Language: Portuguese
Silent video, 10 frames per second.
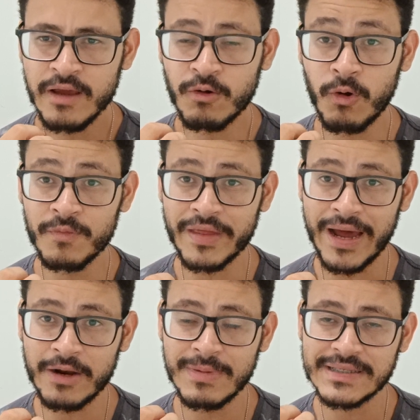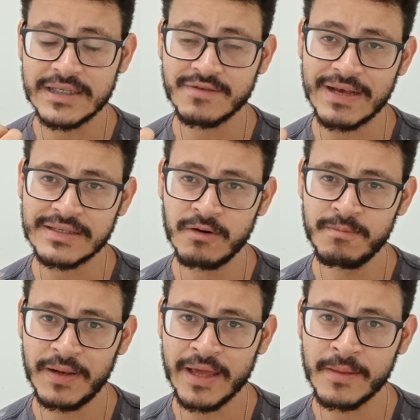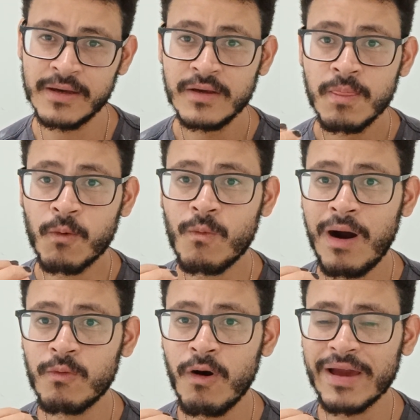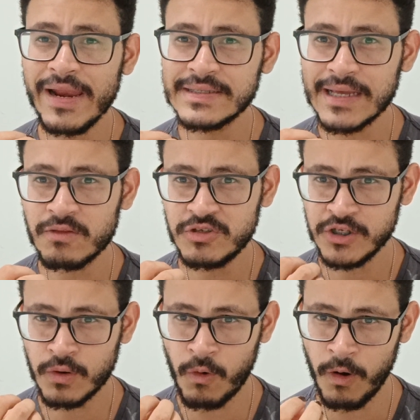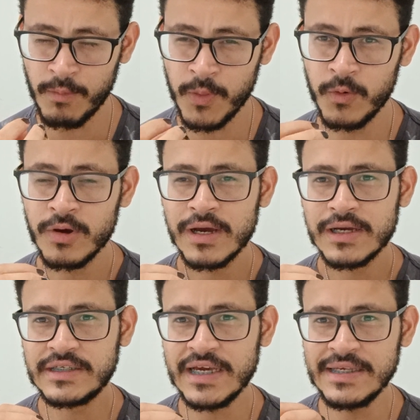encontrar uma satisfação plena, no qual qualquer estado de incômodo, de